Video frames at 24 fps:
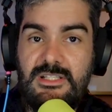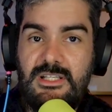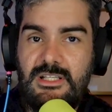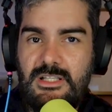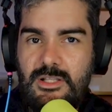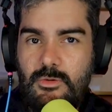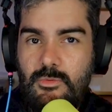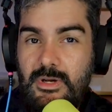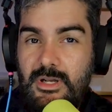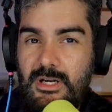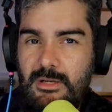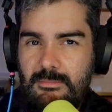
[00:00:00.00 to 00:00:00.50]

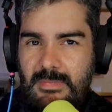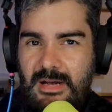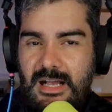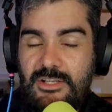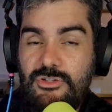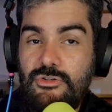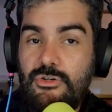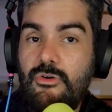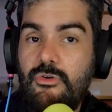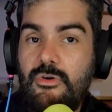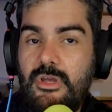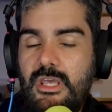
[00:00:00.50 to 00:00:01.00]
Então,
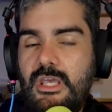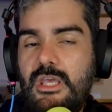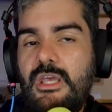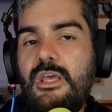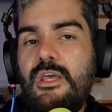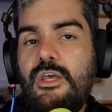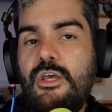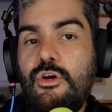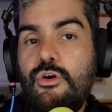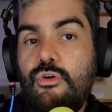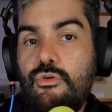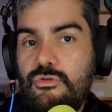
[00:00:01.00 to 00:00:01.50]
gramático é o quê?
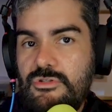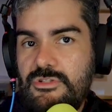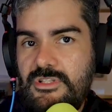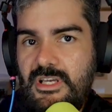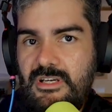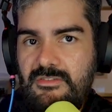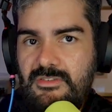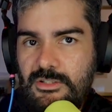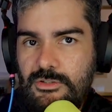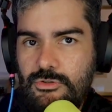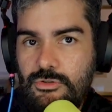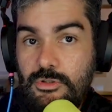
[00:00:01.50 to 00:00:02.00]

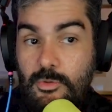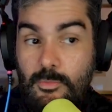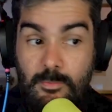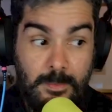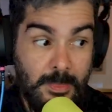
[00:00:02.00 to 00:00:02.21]
Conservador.